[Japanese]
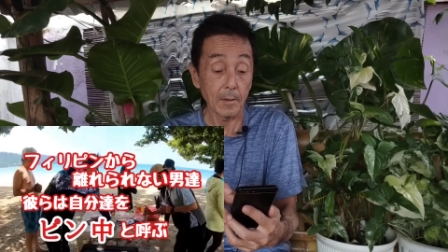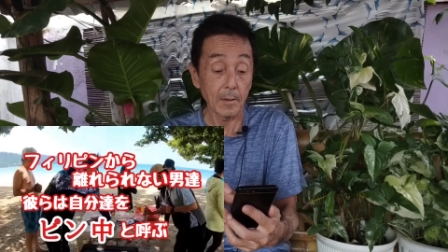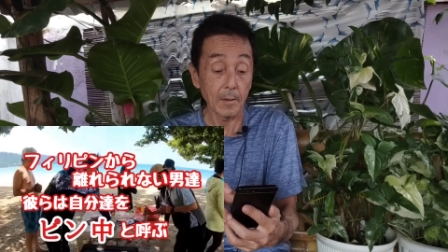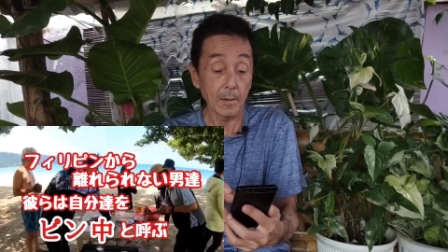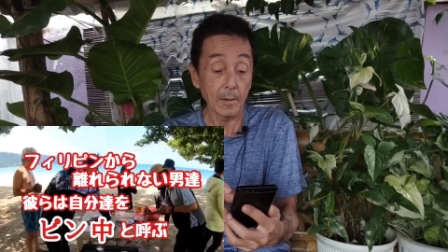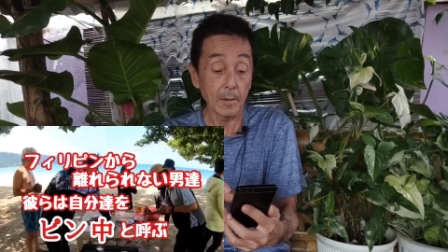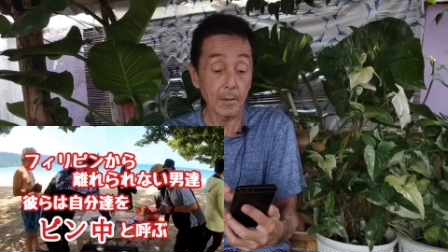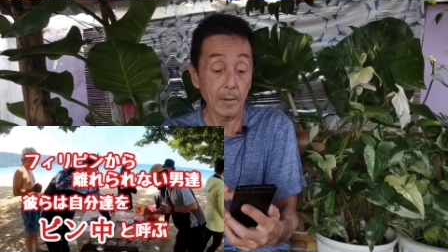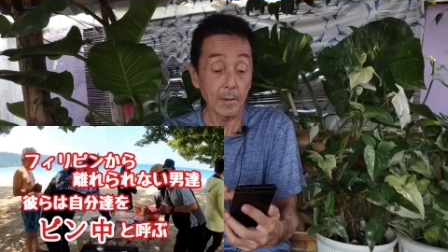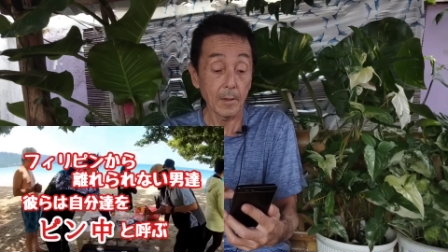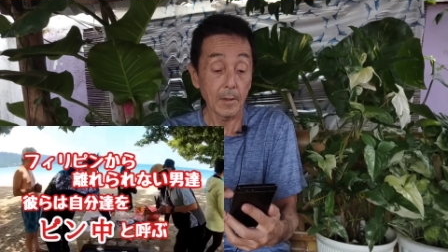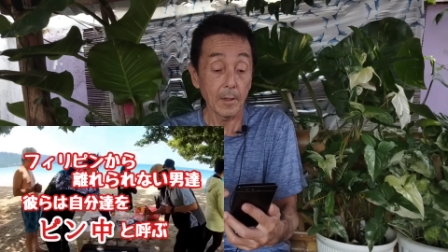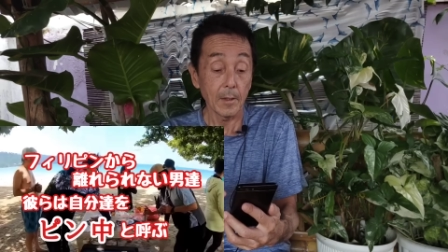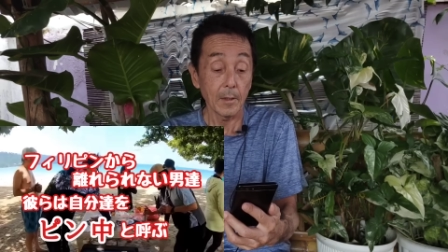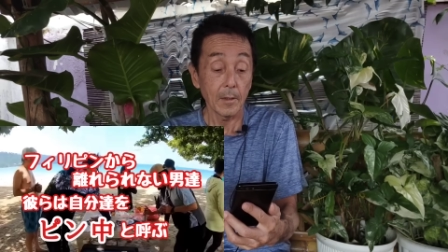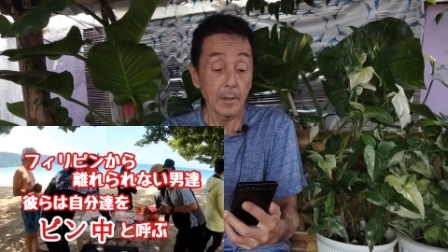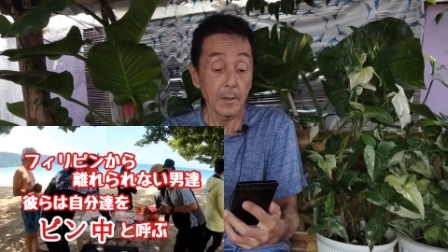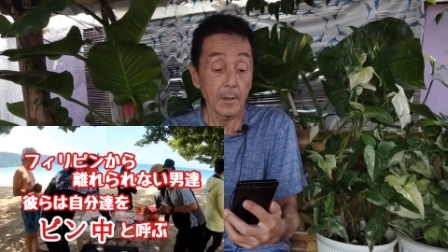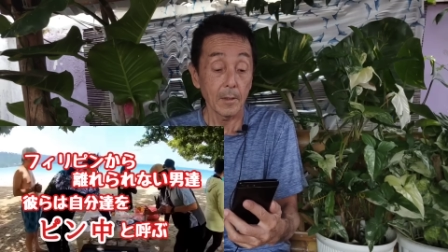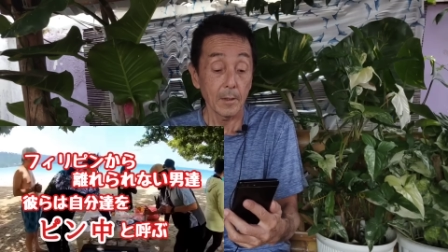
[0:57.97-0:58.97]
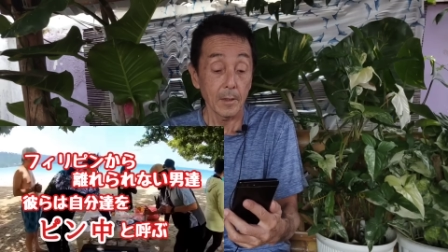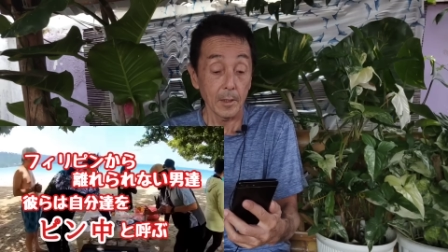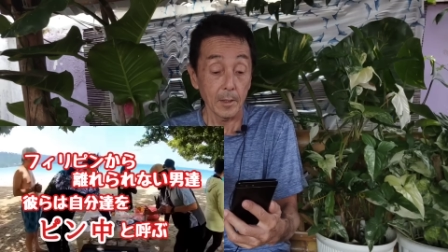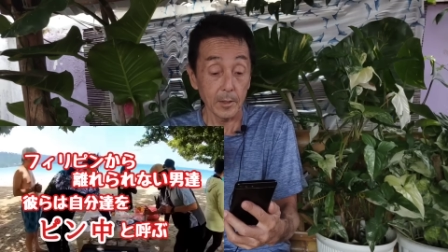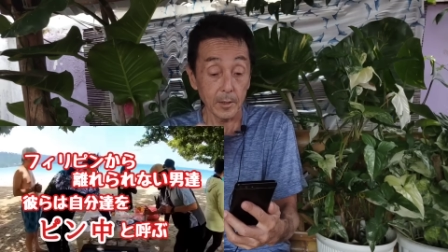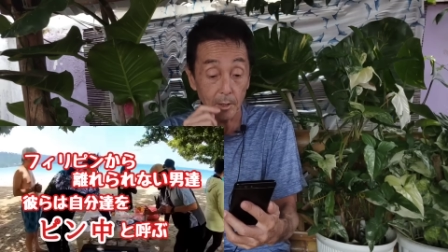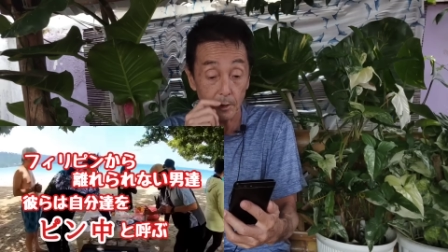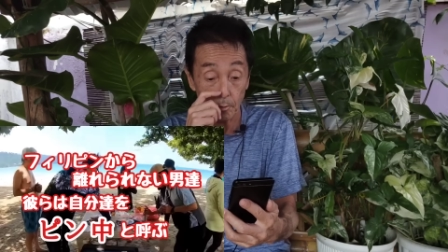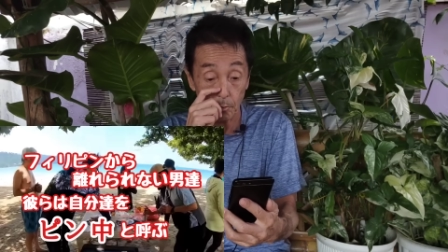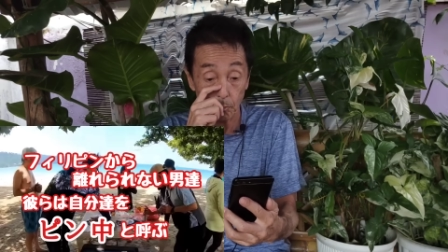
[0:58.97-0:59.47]
えー、
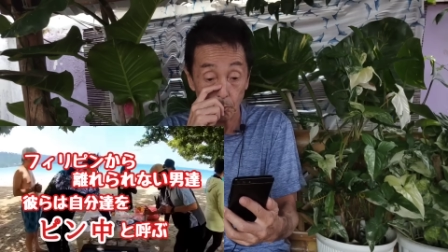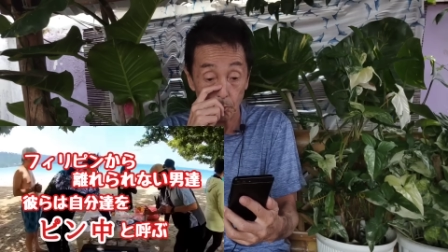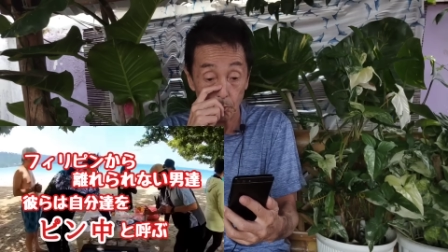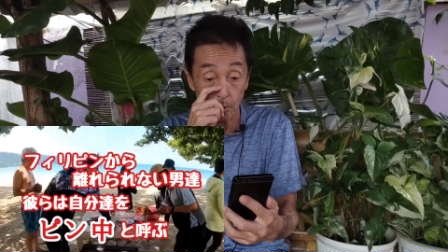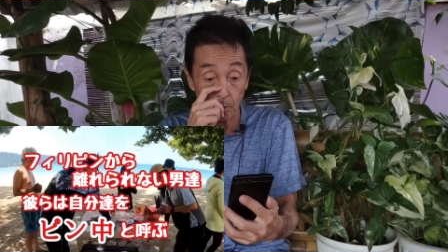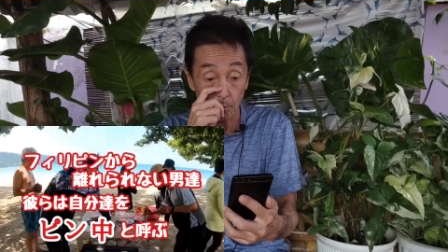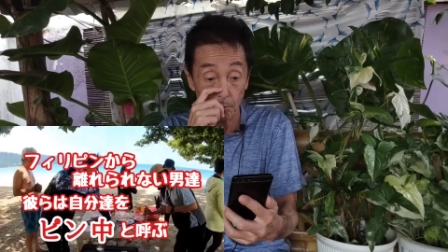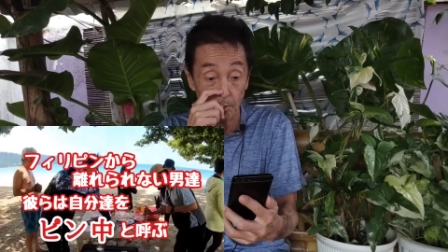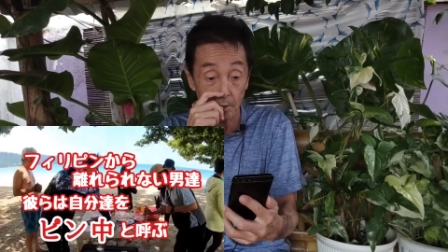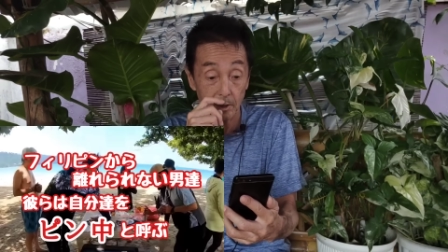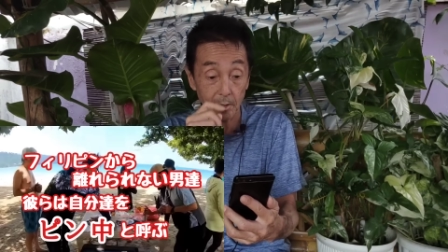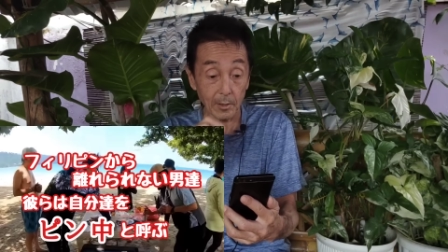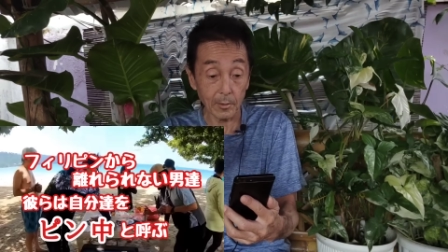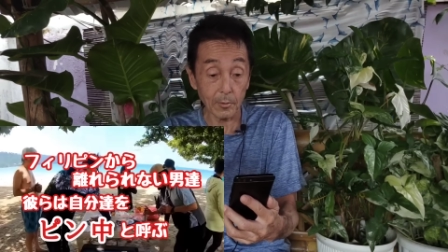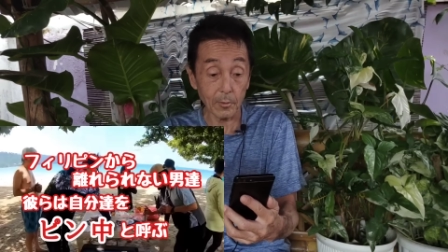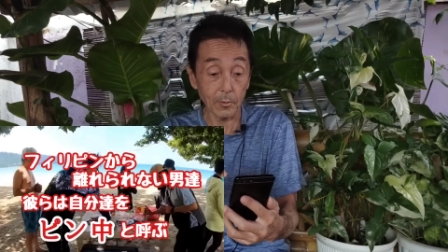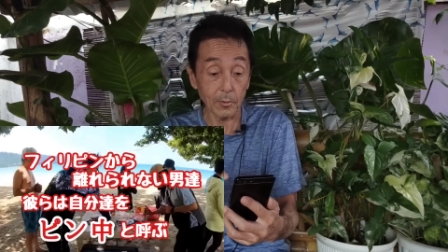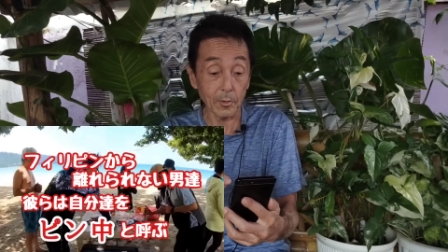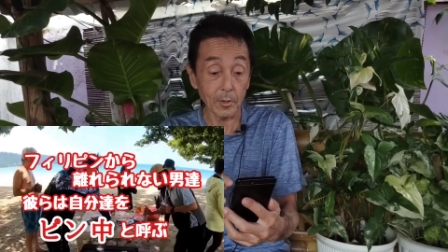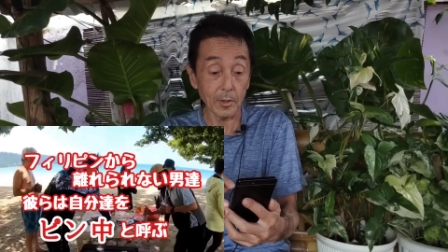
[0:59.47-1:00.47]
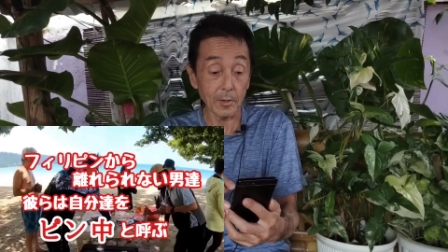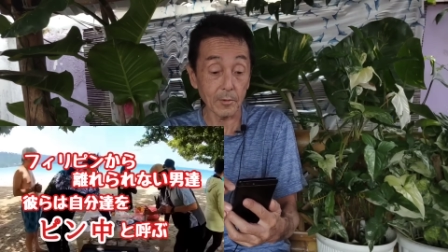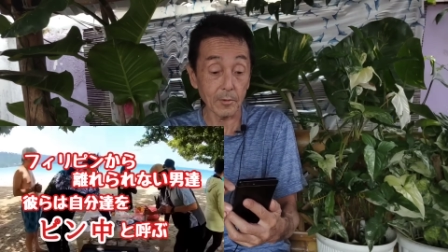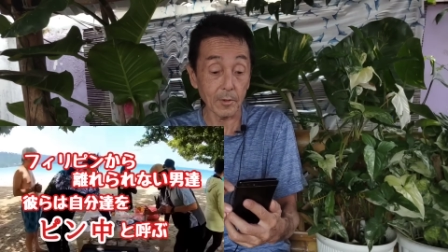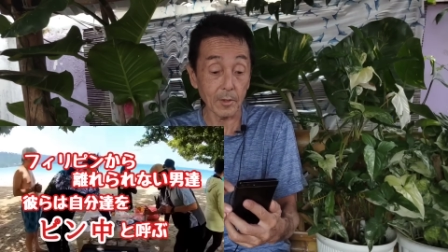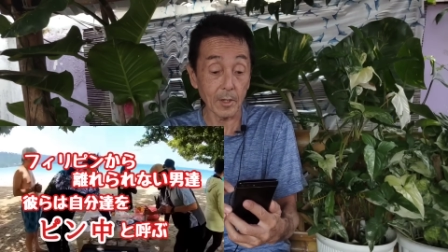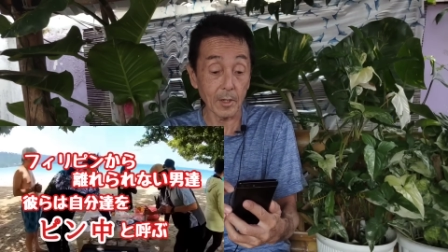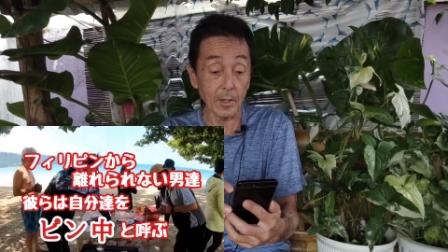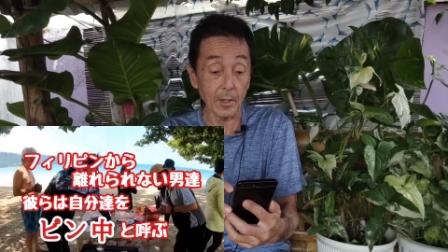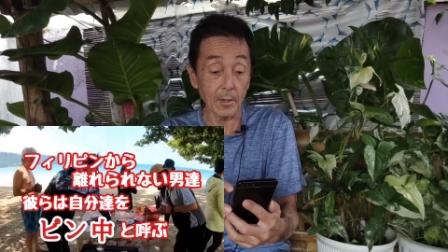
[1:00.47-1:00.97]
言っていることはわかるので
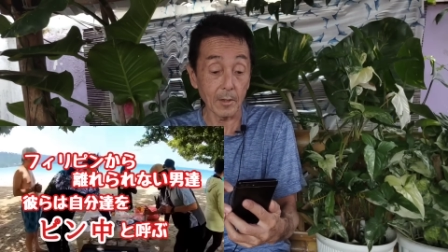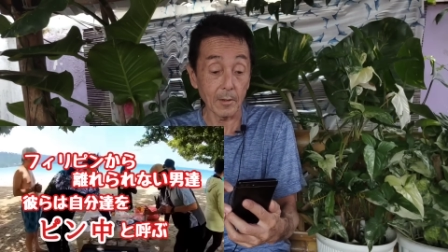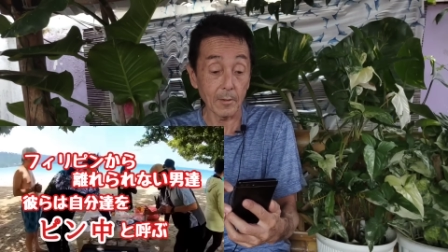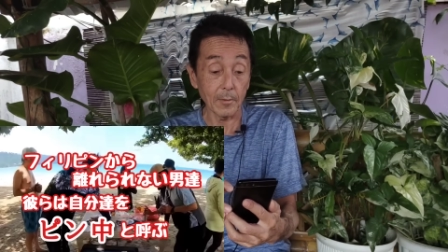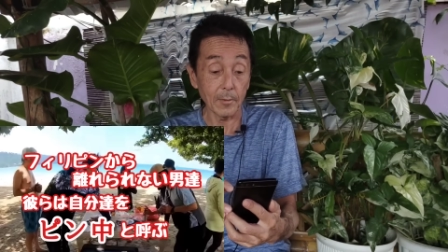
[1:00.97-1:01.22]
すが、